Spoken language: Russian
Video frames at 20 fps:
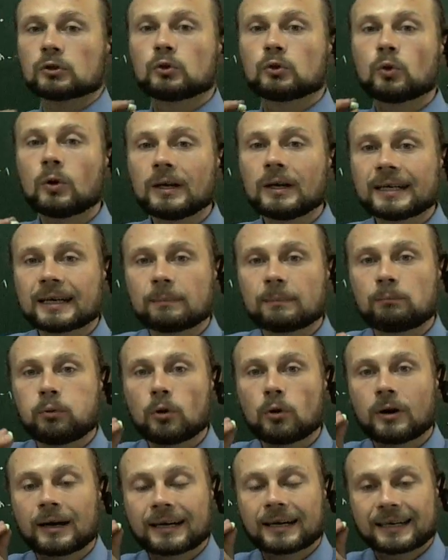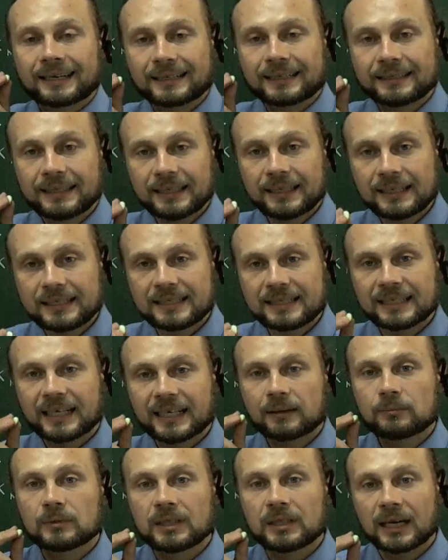только по
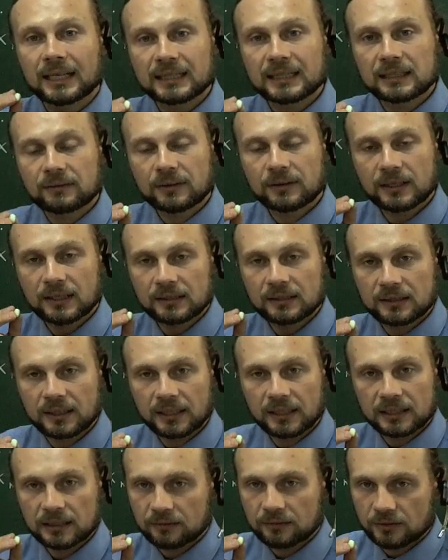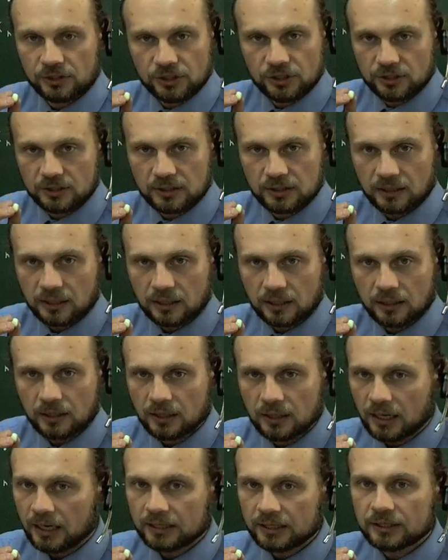характеристикам данного конкретного числа.
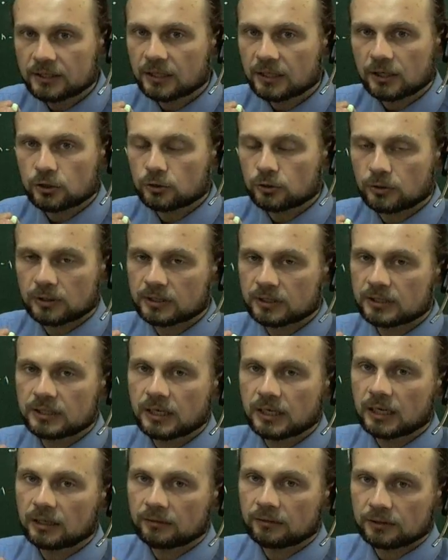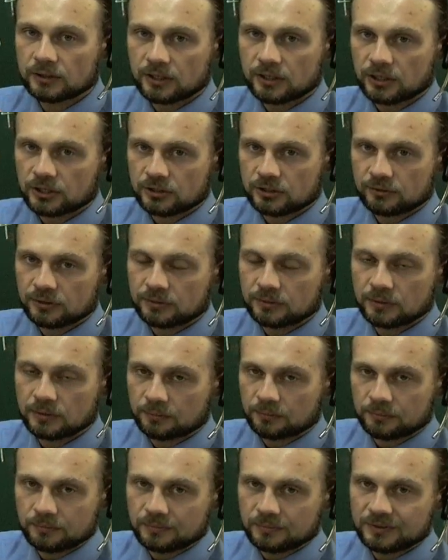А не так, что расстреливать каждого там
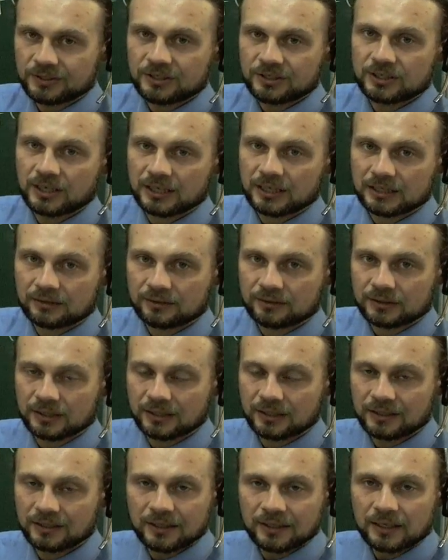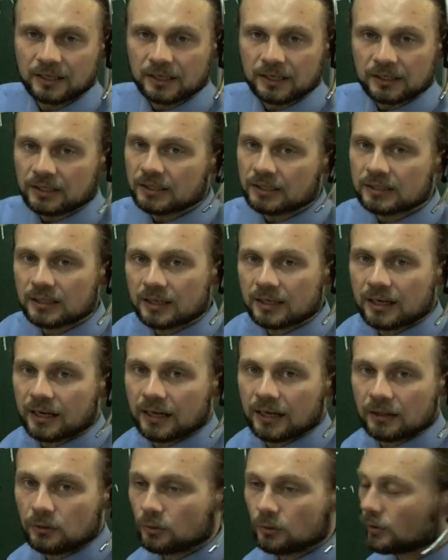десятого, да? Не
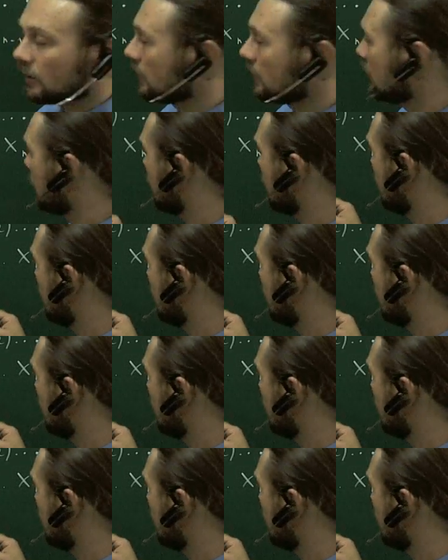такая логика.